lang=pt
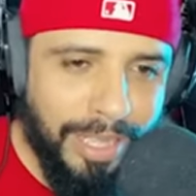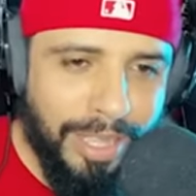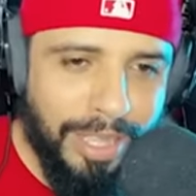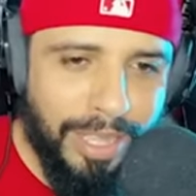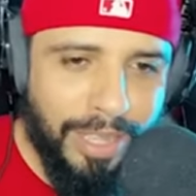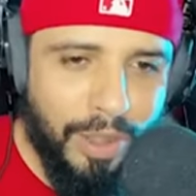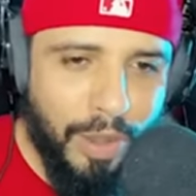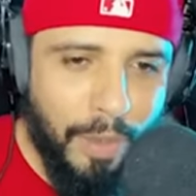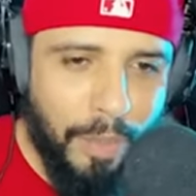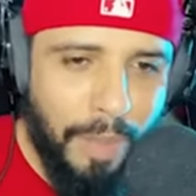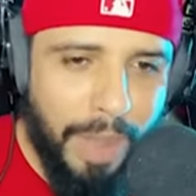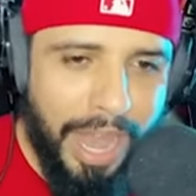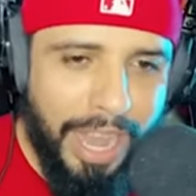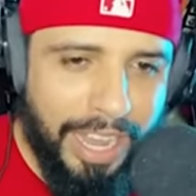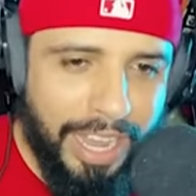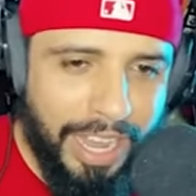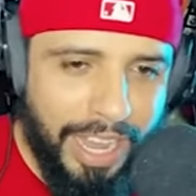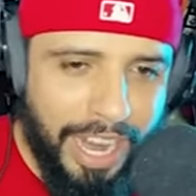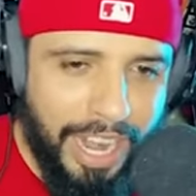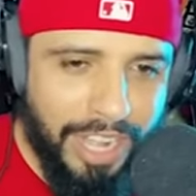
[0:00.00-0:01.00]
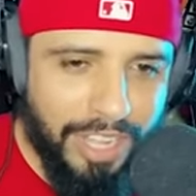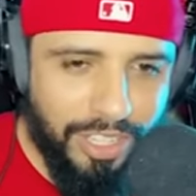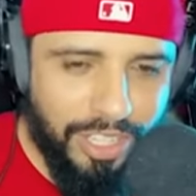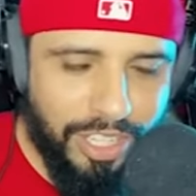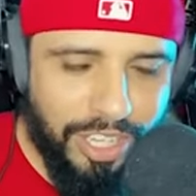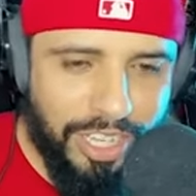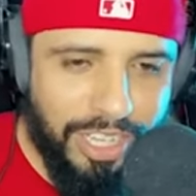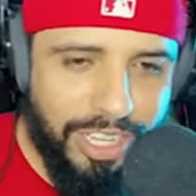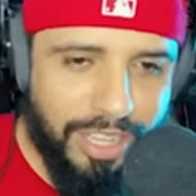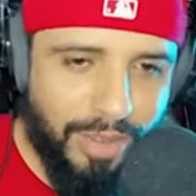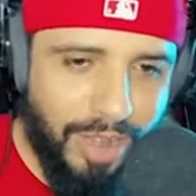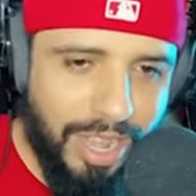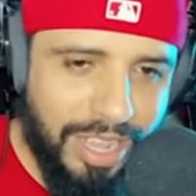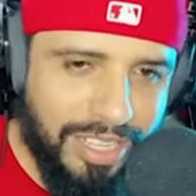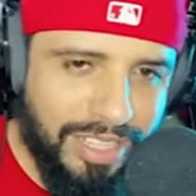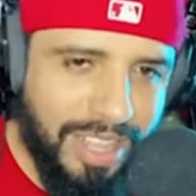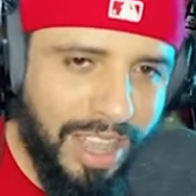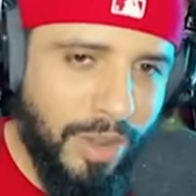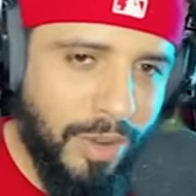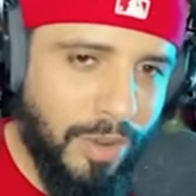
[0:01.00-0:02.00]
E o pé grande, com
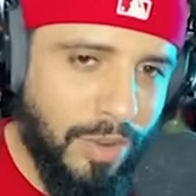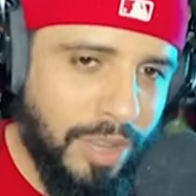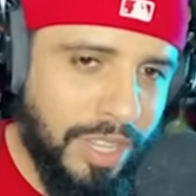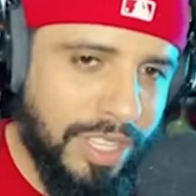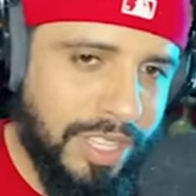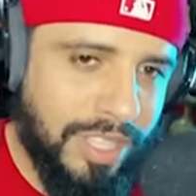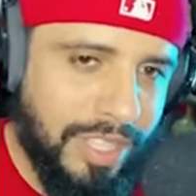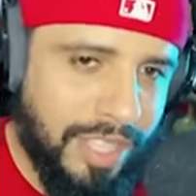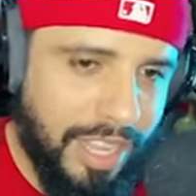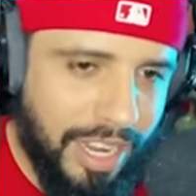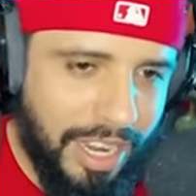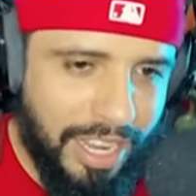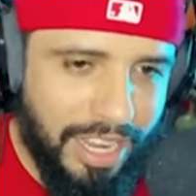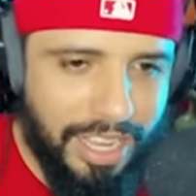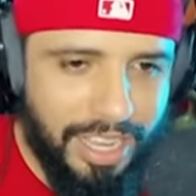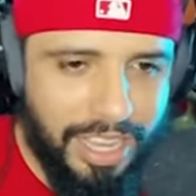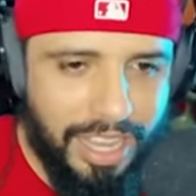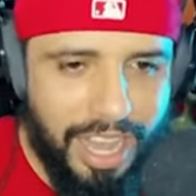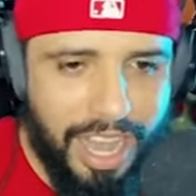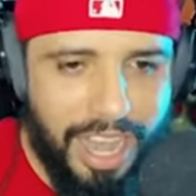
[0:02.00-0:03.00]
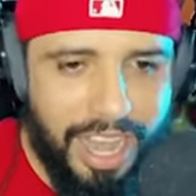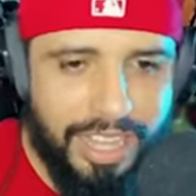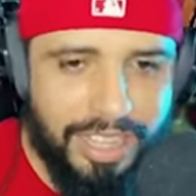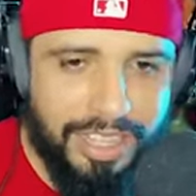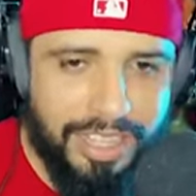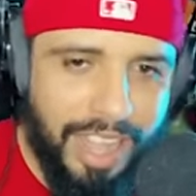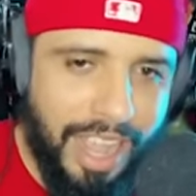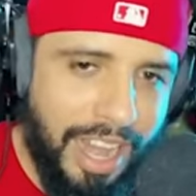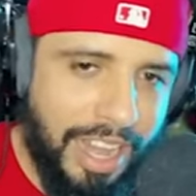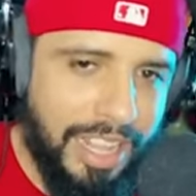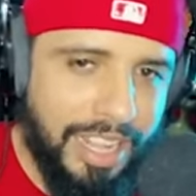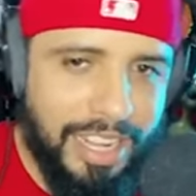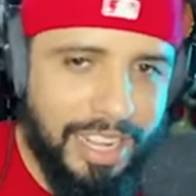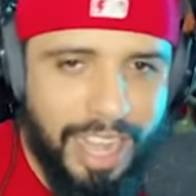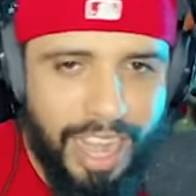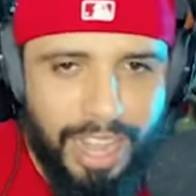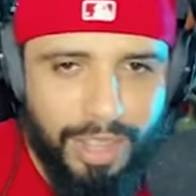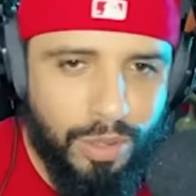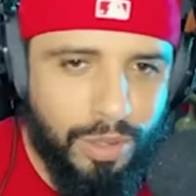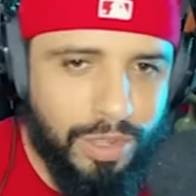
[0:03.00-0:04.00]
essa um estranha, tá
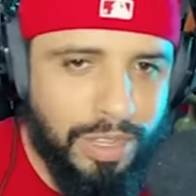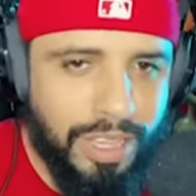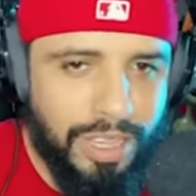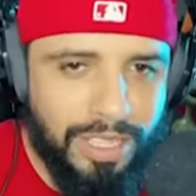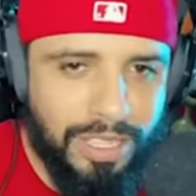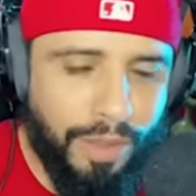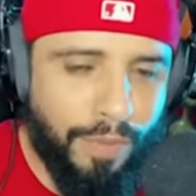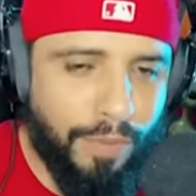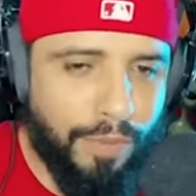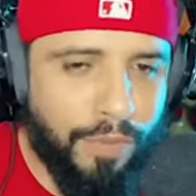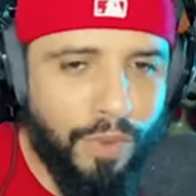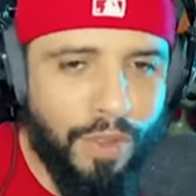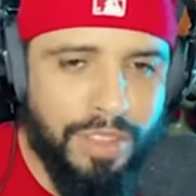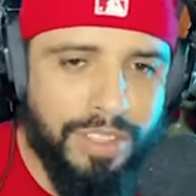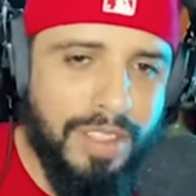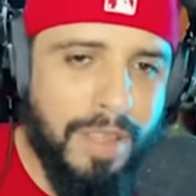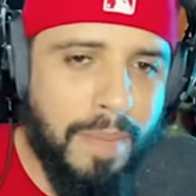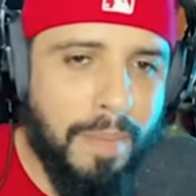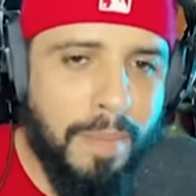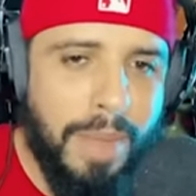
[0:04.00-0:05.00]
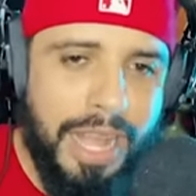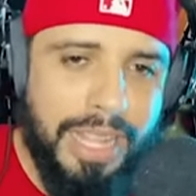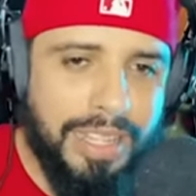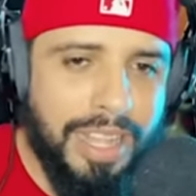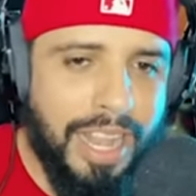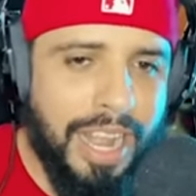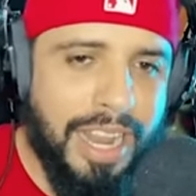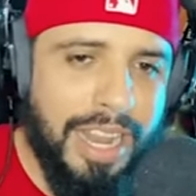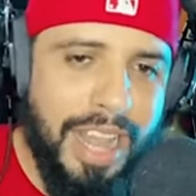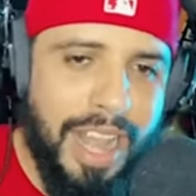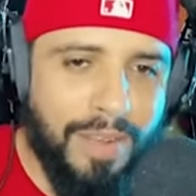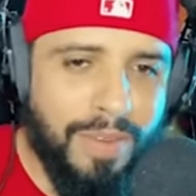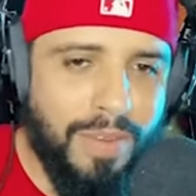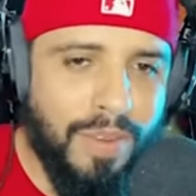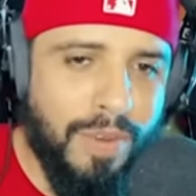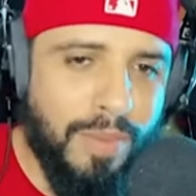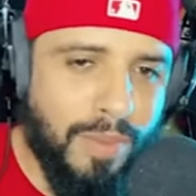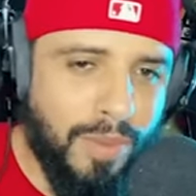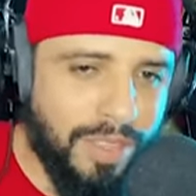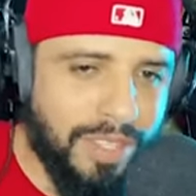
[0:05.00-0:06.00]
ligado que se fosse batalhar
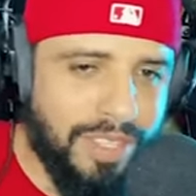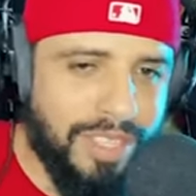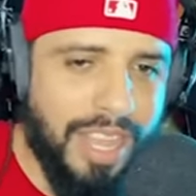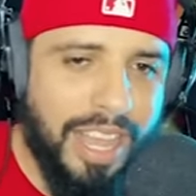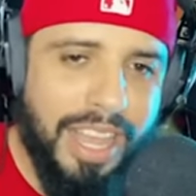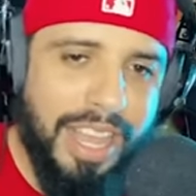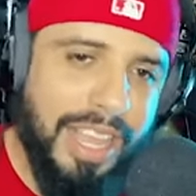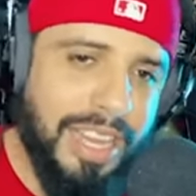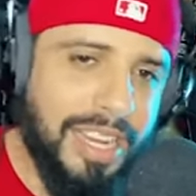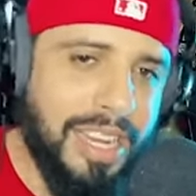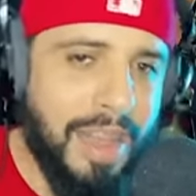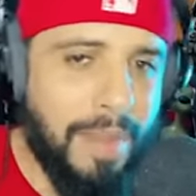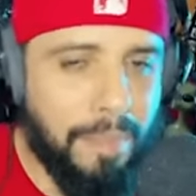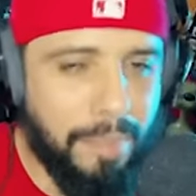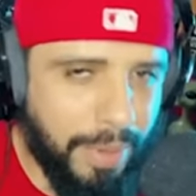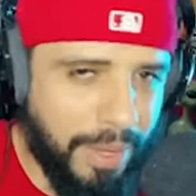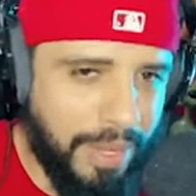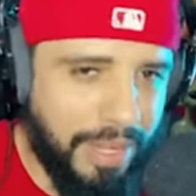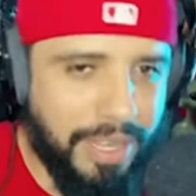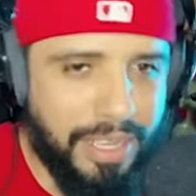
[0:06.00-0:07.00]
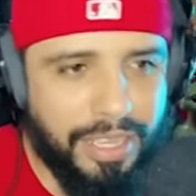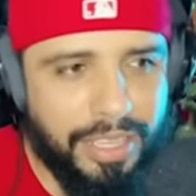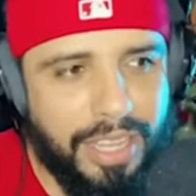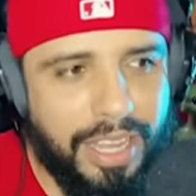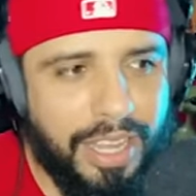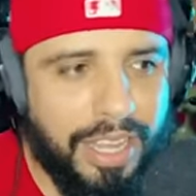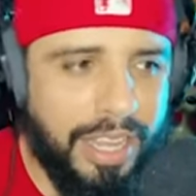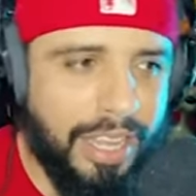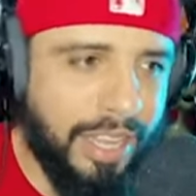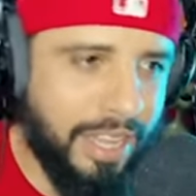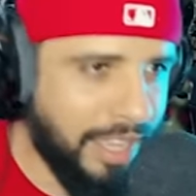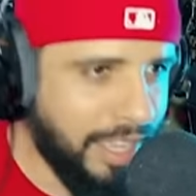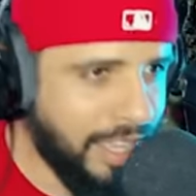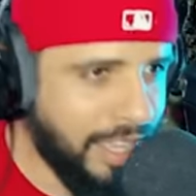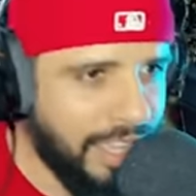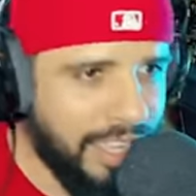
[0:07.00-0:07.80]
com Musa, ele apanha.